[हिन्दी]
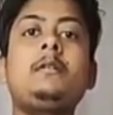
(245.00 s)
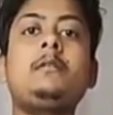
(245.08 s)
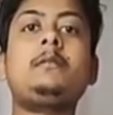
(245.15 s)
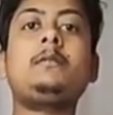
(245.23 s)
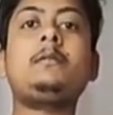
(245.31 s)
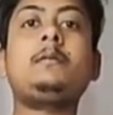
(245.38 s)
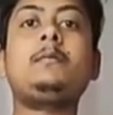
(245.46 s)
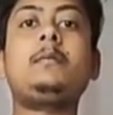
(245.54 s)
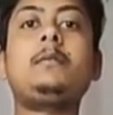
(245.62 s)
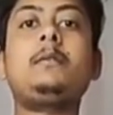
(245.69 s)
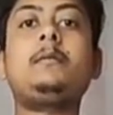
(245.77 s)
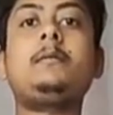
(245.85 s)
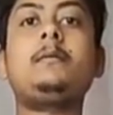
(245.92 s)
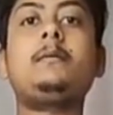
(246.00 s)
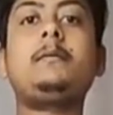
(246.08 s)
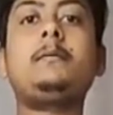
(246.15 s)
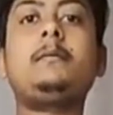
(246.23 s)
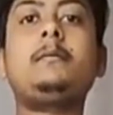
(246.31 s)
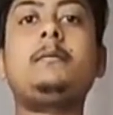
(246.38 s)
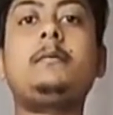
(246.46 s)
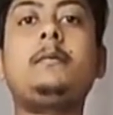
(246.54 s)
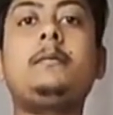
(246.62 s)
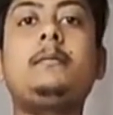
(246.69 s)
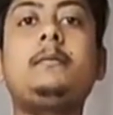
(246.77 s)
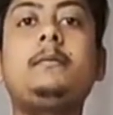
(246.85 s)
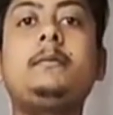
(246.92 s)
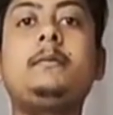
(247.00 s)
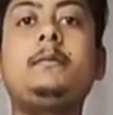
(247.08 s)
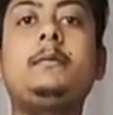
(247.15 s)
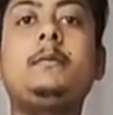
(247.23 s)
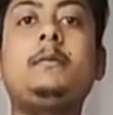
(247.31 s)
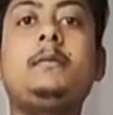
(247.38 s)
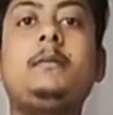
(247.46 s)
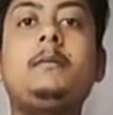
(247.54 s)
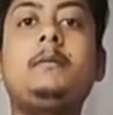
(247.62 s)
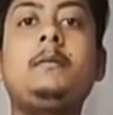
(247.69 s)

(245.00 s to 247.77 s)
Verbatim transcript: रहा हूँ तेरे बारे में सबको अच्छी बातें बता रहा हूँ